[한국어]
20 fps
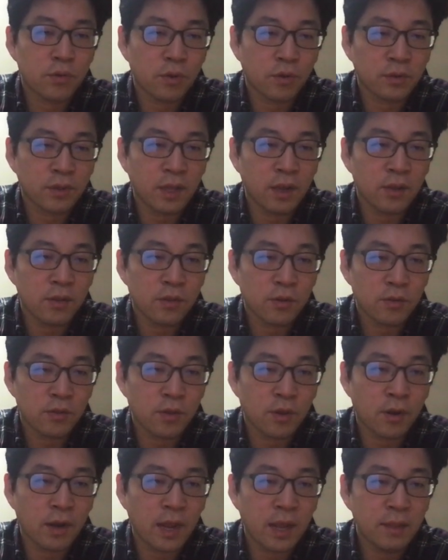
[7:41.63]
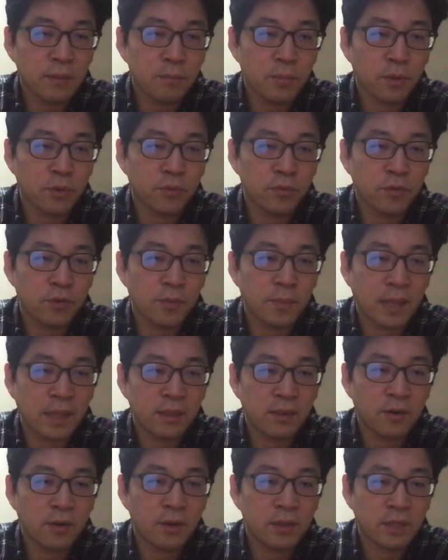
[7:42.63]
적절한 변수를
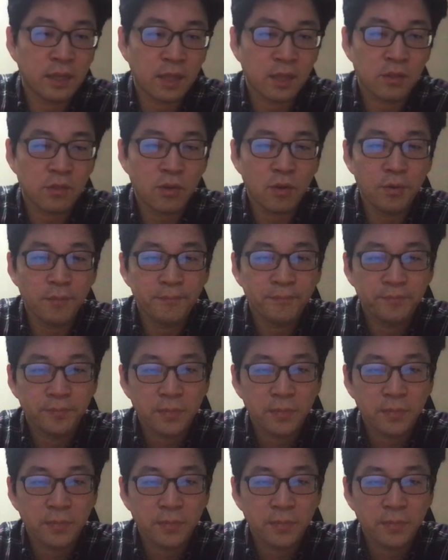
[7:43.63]
만들어야 되겠죠.